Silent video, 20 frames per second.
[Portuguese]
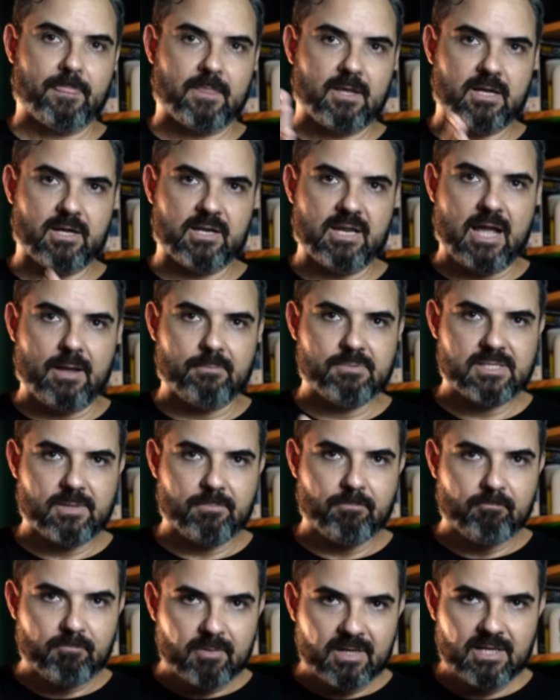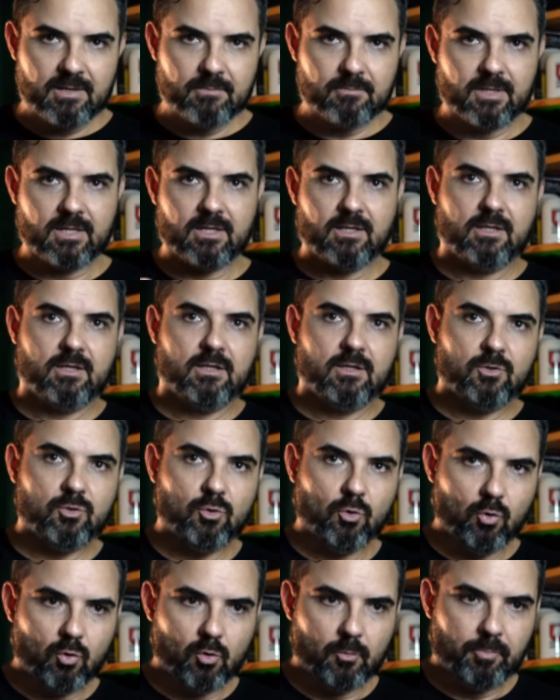cannabis é prima
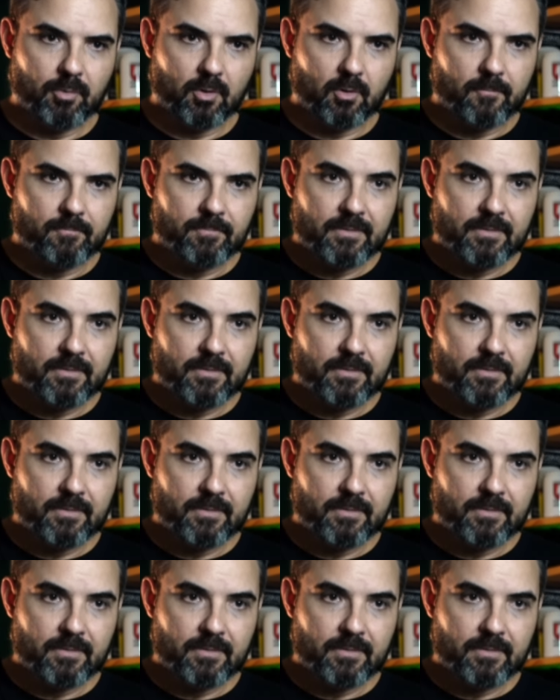do lúpulo.